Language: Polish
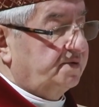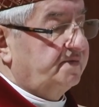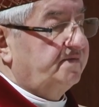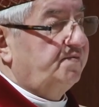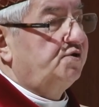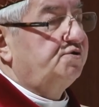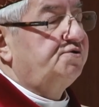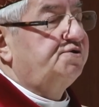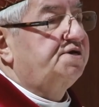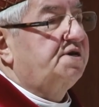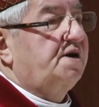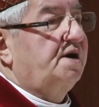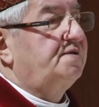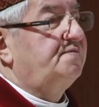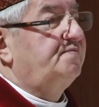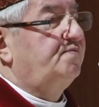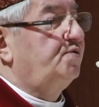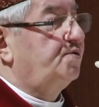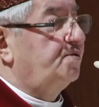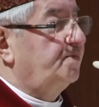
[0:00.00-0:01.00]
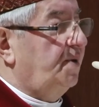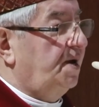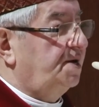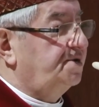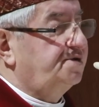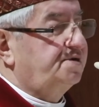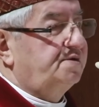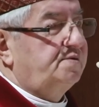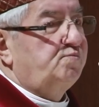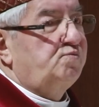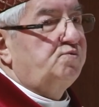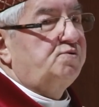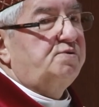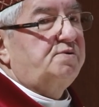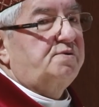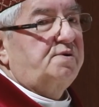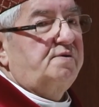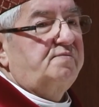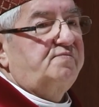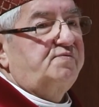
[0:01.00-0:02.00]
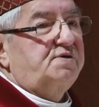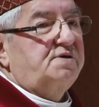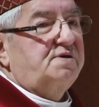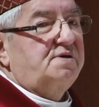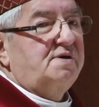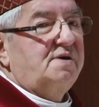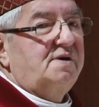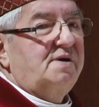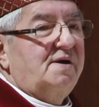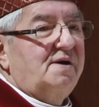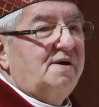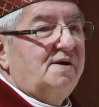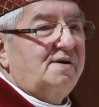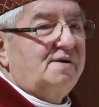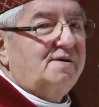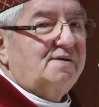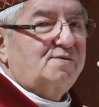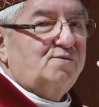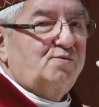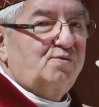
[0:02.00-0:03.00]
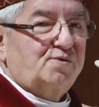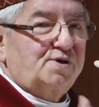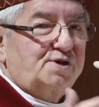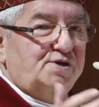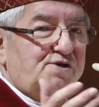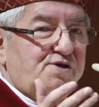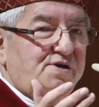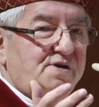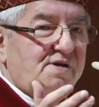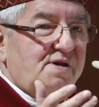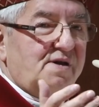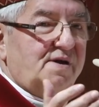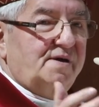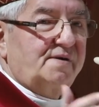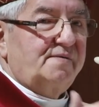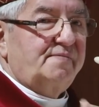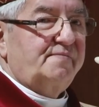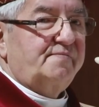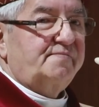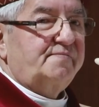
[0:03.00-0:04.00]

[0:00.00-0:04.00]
wojska i formacji mundurowych, których tyle,